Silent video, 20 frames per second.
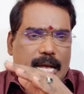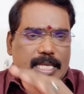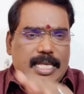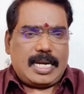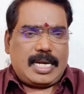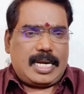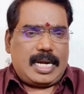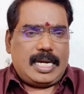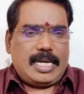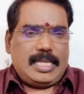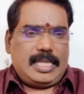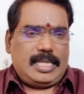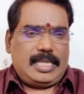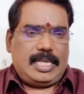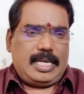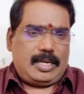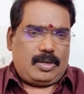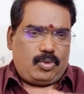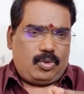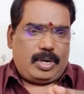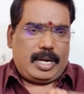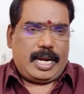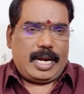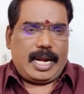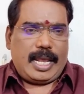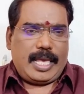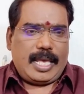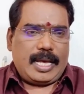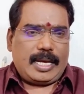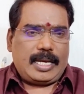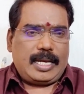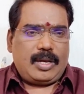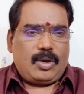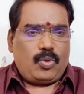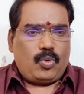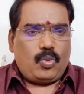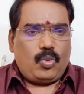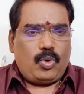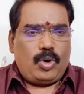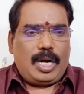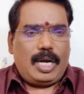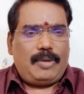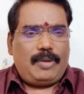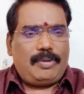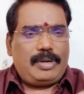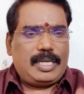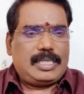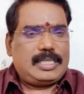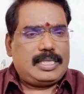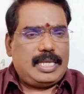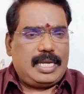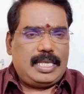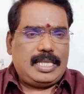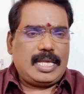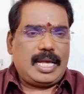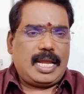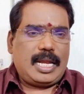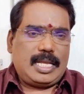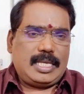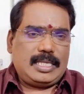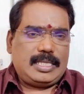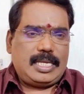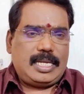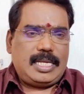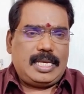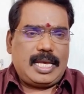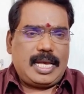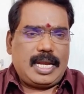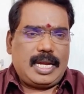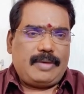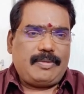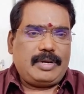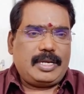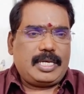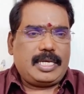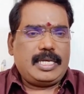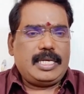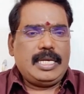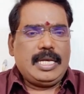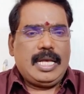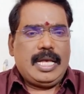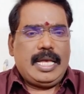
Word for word: அதற்கடுத்த ஒரு நிலையாக ஓரளவுக்கு சிறித சிறிய அளவிற்கு